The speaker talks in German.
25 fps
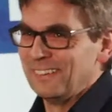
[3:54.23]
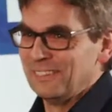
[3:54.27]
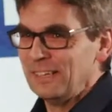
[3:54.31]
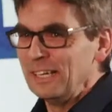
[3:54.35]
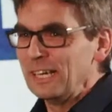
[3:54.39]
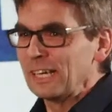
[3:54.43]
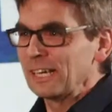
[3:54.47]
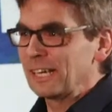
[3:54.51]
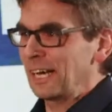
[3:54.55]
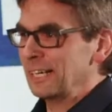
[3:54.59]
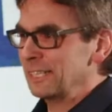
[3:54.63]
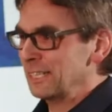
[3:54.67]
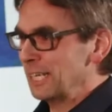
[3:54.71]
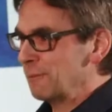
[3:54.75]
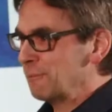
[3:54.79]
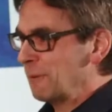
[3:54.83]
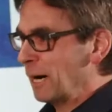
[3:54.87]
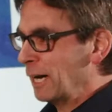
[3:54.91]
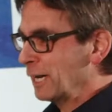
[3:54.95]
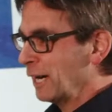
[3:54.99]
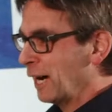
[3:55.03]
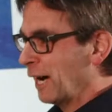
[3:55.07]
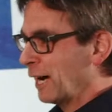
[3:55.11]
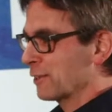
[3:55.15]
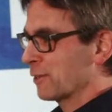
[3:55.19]
Katja
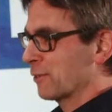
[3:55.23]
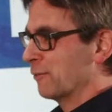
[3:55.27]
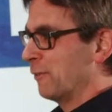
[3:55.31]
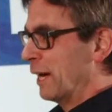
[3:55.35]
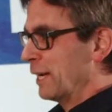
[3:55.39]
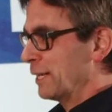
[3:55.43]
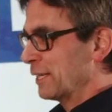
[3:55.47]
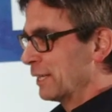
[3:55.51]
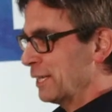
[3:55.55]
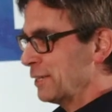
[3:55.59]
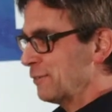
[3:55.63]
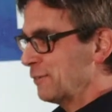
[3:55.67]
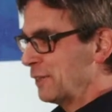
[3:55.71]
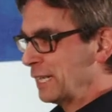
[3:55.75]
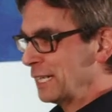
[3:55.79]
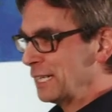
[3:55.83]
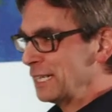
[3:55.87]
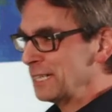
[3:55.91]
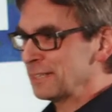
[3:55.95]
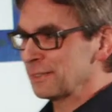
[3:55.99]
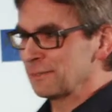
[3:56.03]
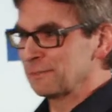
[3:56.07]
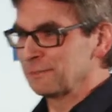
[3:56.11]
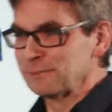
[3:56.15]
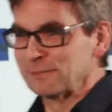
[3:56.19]
Meyer hat es
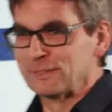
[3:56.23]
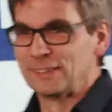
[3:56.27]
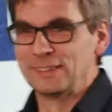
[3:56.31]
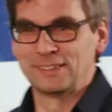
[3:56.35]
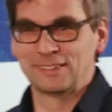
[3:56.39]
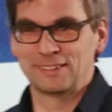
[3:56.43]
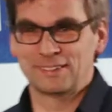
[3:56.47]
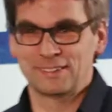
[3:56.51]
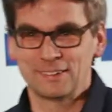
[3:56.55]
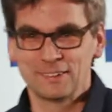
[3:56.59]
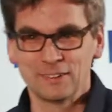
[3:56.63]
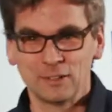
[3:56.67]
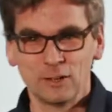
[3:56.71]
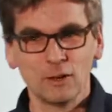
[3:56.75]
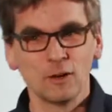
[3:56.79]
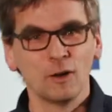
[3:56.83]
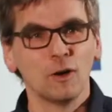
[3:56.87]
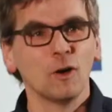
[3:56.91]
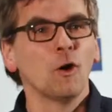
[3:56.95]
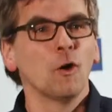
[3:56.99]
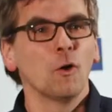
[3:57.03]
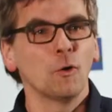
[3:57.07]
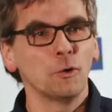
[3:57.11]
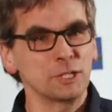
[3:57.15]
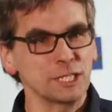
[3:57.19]
weiterentwickelt.
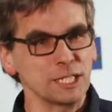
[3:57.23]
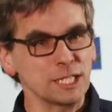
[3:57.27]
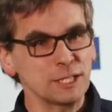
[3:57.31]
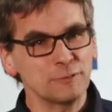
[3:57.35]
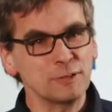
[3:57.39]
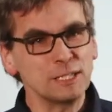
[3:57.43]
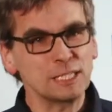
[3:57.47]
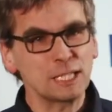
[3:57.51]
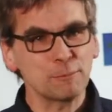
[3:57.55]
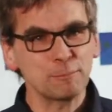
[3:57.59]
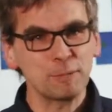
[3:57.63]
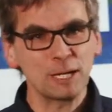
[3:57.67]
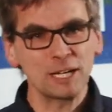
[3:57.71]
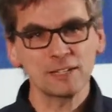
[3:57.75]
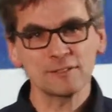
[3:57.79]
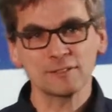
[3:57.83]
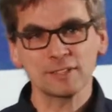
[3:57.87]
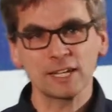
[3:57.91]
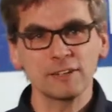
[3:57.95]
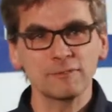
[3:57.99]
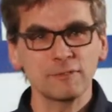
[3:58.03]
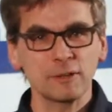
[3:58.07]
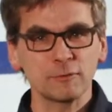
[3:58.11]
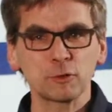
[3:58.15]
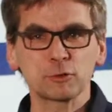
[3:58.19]
Und ich will dabei
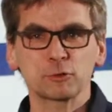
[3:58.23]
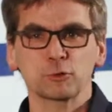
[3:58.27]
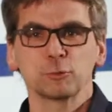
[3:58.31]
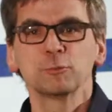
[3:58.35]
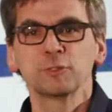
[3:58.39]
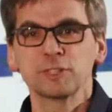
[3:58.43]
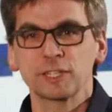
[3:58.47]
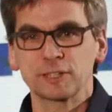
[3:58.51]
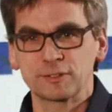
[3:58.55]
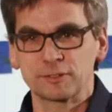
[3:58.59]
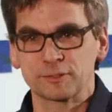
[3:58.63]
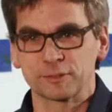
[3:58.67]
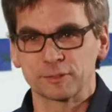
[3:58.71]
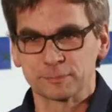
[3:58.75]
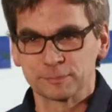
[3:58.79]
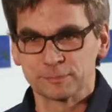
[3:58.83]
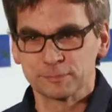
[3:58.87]
sein, wenn wir es umsetzen.